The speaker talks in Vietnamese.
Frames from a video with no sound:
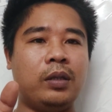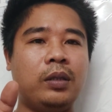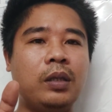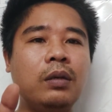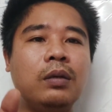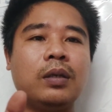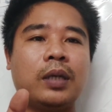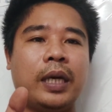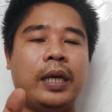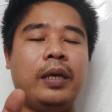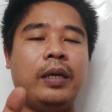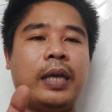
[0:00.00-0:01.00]
trước
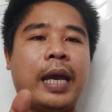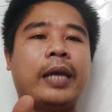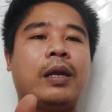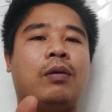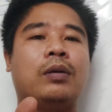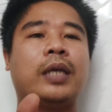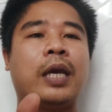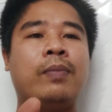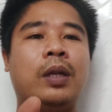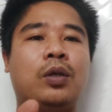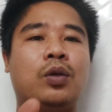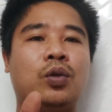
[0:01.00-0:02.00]
khi giai đoạn trái
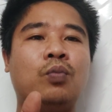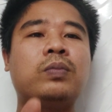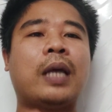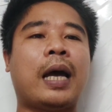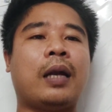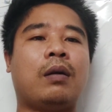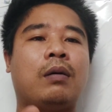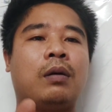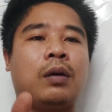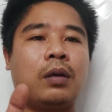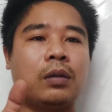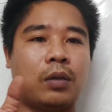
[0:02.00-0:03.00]
mít của chúng ta
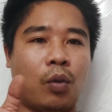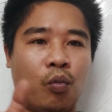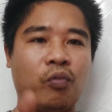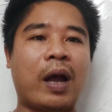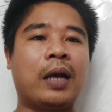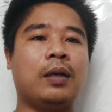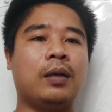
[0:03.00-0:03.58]
nó thụ phấn